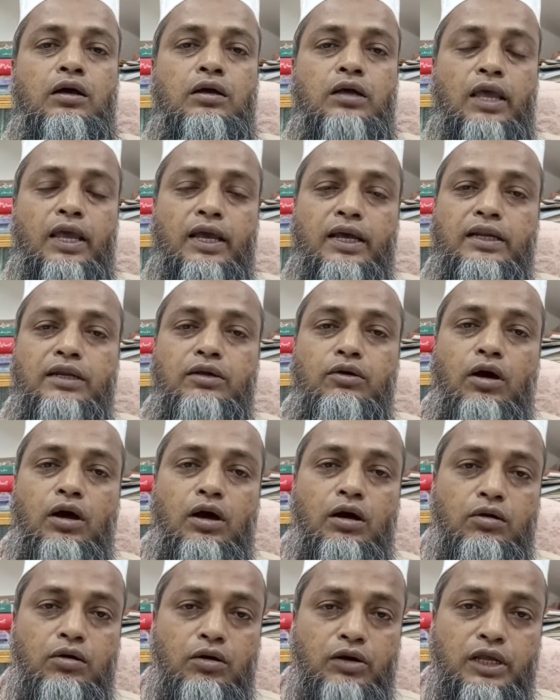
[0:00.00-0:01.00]
এখানে
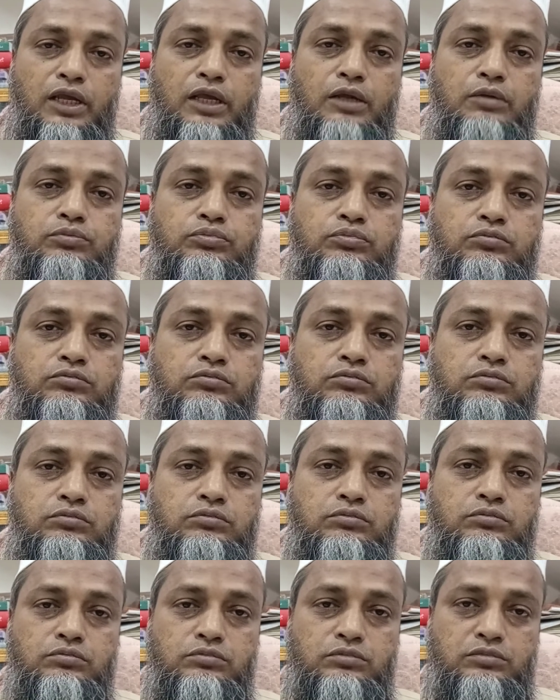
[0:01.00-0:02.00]
অনেকে
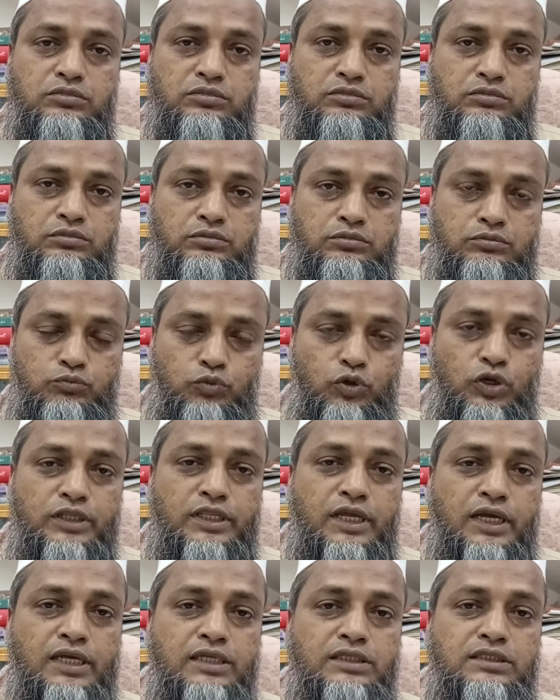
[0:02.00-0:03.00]
বলে
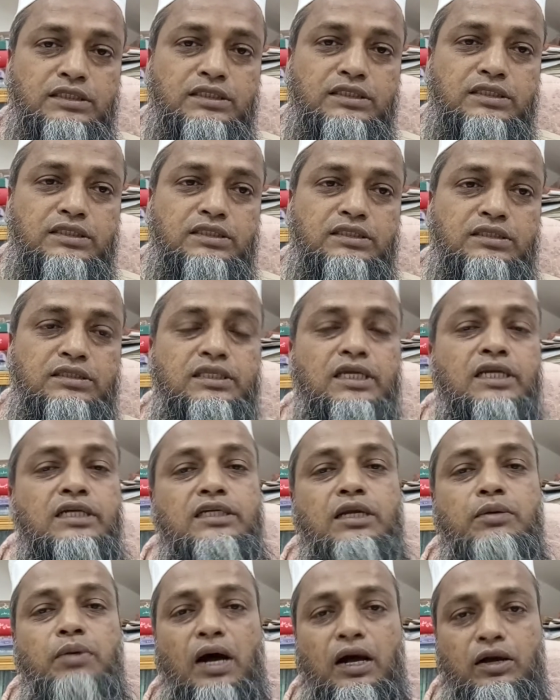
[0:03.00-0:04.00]
থাকেন যে
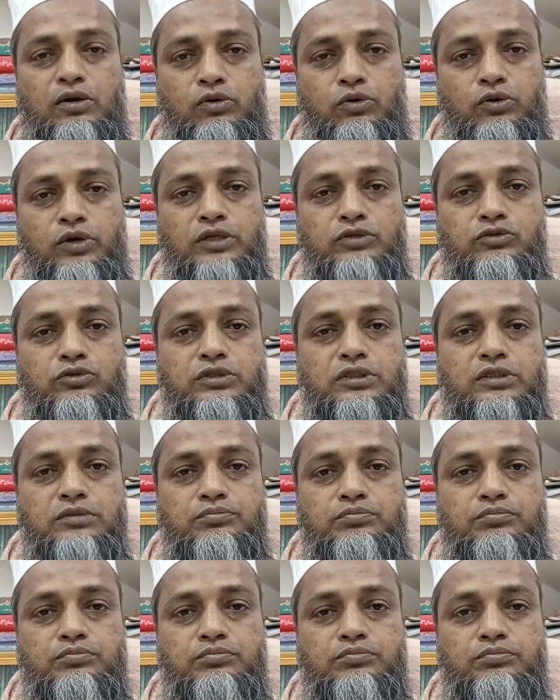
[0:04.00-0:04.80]
তিনটা ভাগ করে যদি